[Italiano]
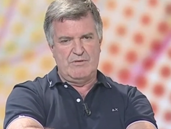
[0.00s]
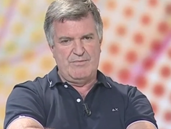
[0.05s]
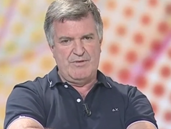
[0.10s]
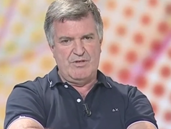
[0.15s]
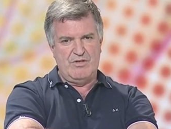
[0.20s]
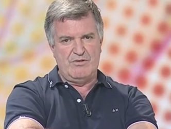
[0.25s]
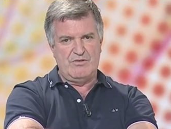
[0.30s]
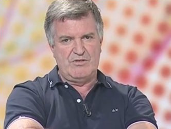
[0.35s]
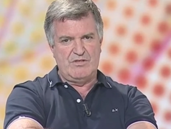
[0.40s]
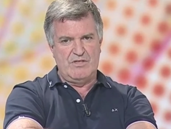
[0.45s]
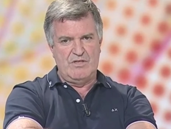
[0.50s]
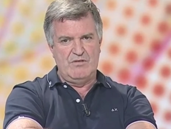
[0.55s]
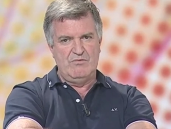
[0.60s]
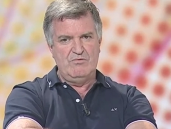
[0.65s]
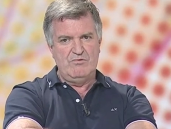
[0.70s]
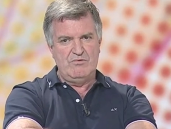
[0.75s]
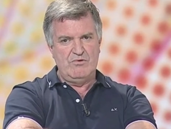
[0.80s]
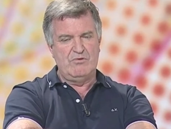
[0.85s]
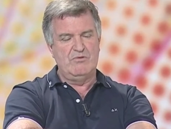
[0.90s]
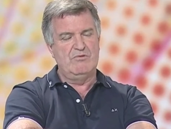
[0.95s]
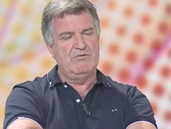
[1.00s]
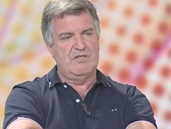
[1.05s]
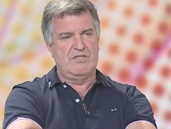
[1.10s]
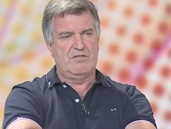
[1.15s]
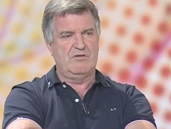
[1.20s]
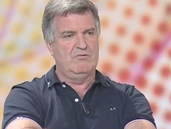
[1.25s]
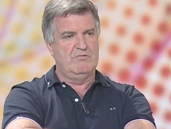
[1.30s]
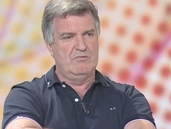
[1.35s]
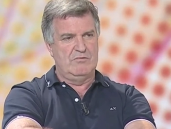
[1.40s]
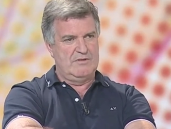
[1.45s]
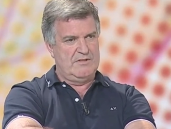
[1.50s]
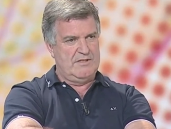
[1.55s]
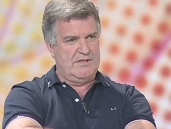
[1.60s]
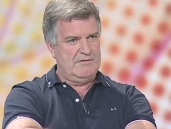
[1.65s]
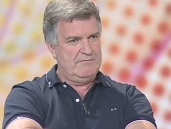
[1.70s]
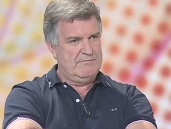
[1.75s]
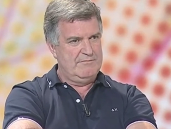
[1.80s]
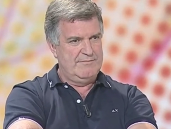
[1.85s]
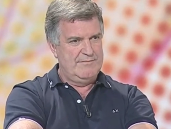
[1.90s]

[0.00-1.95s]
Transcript: Però se uno non ascolta,